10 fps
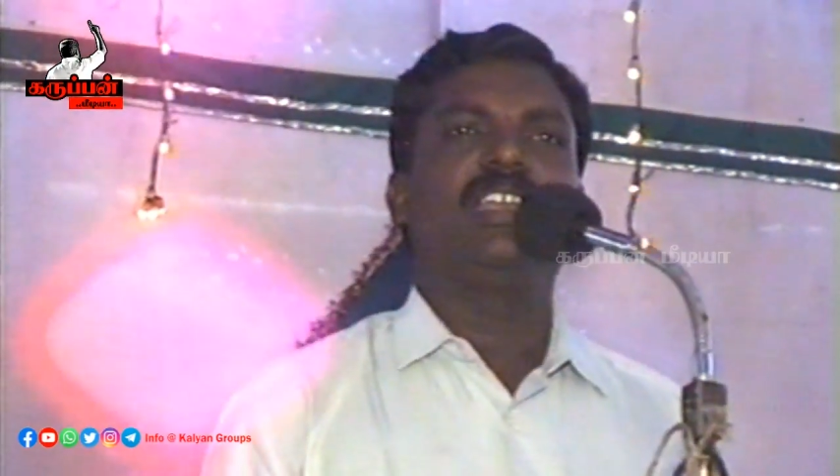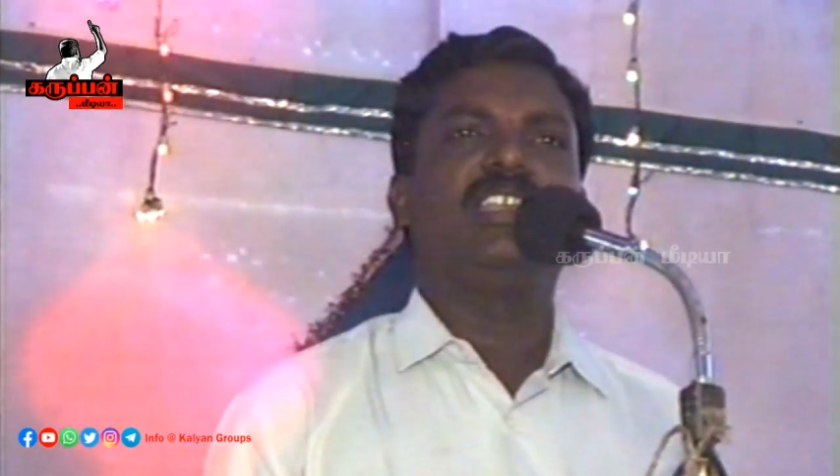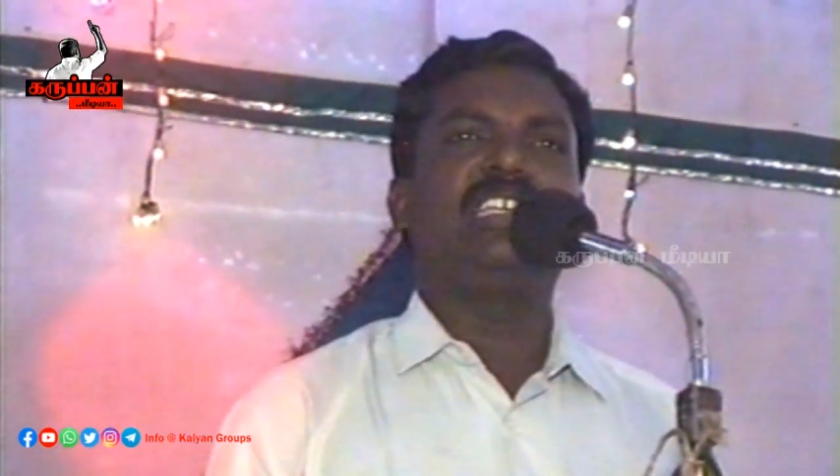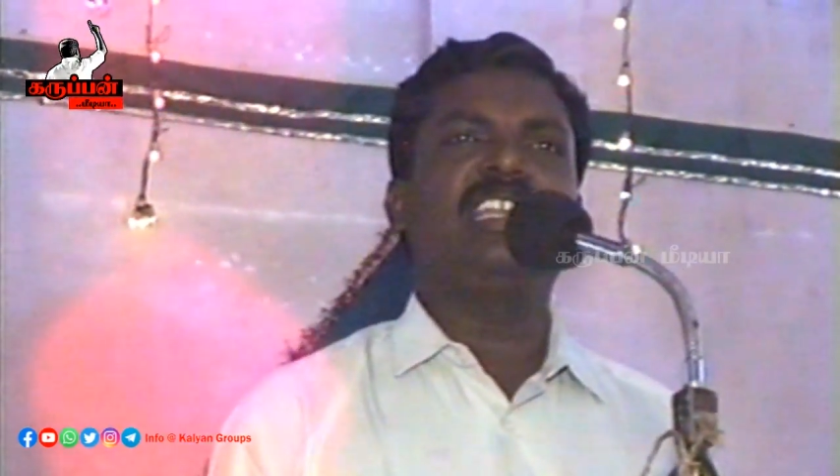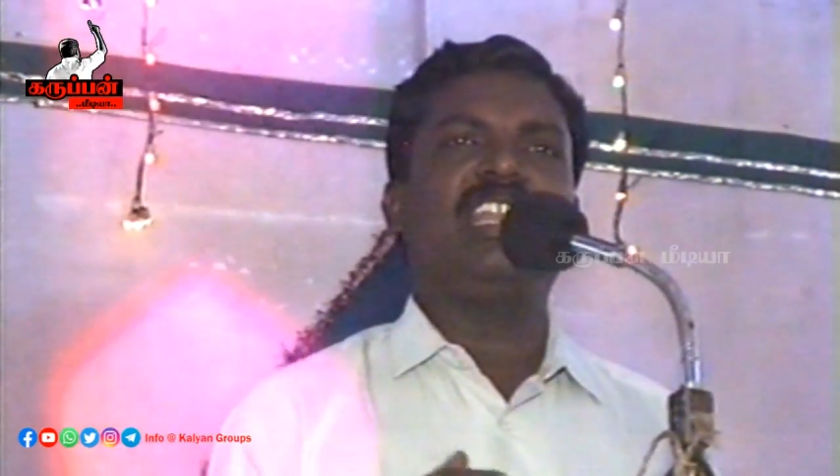
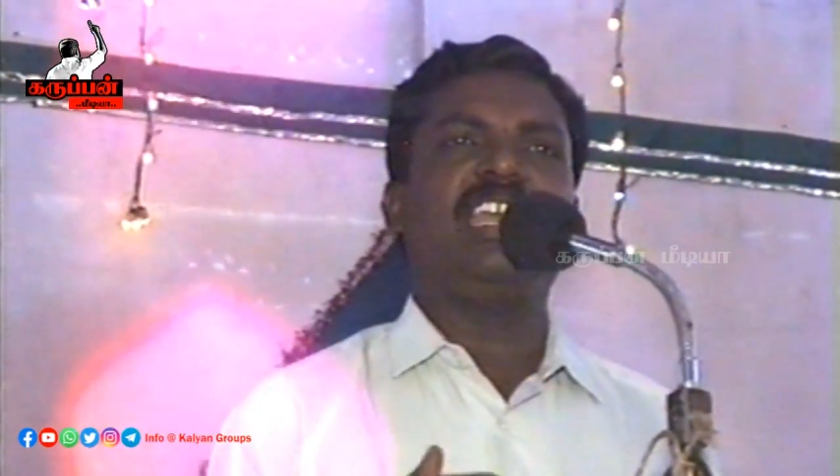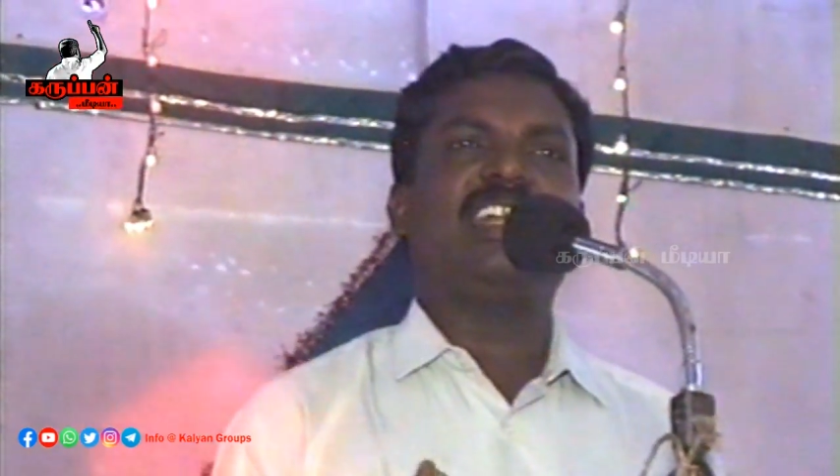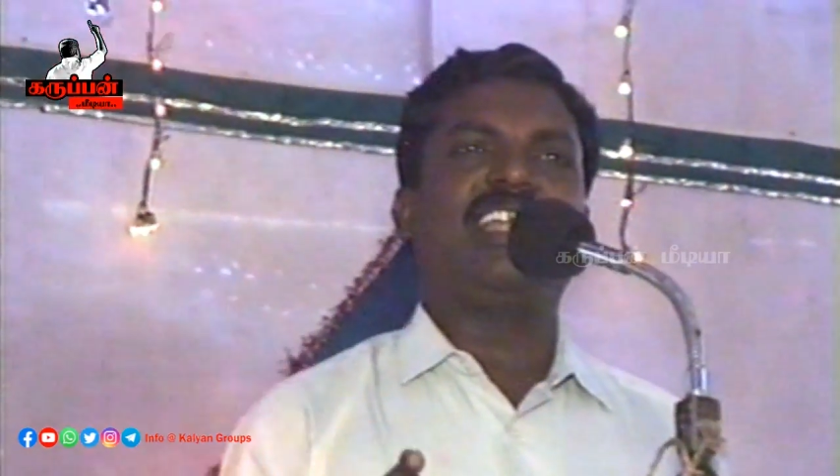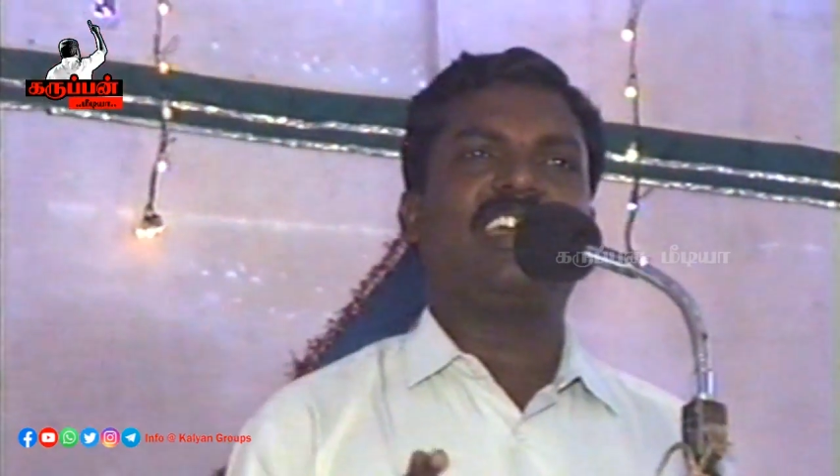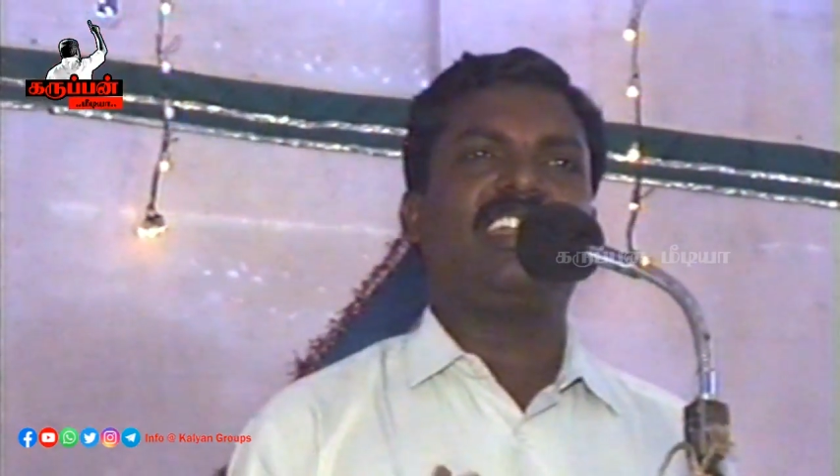இன்றைய
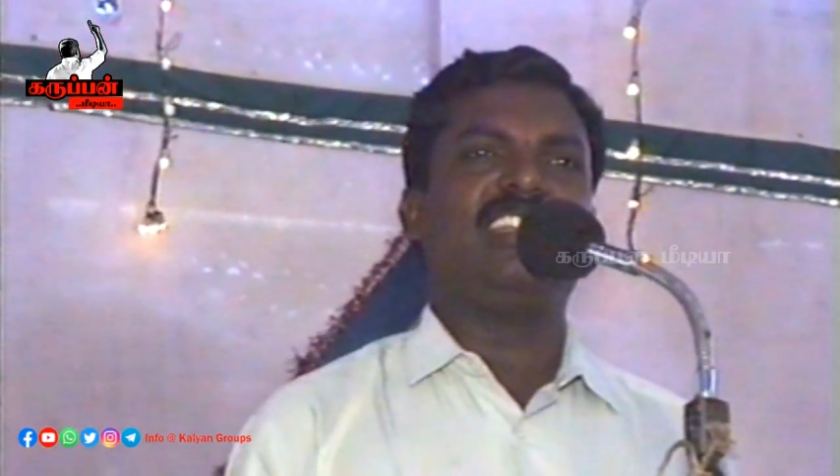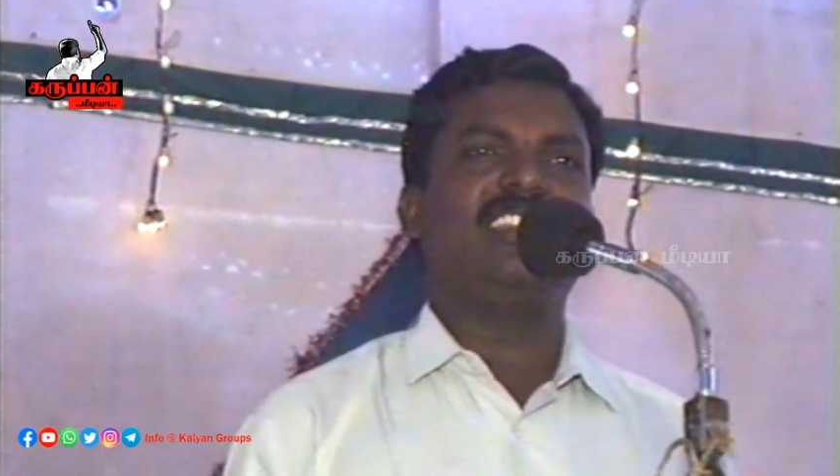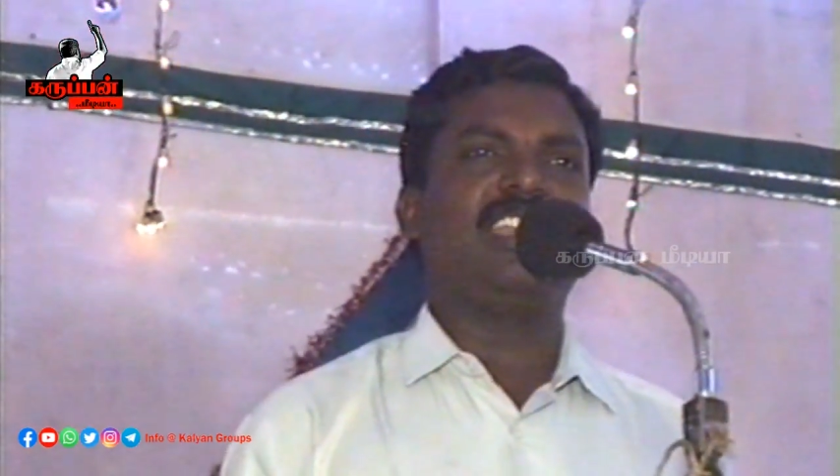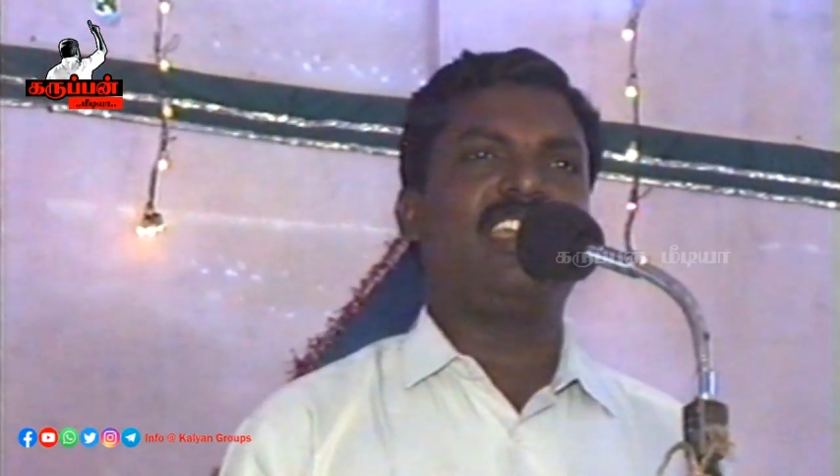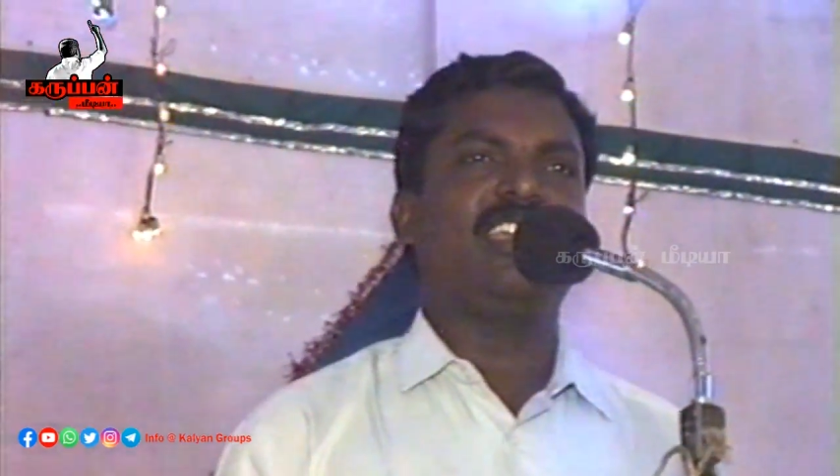காலகட்டத்திலே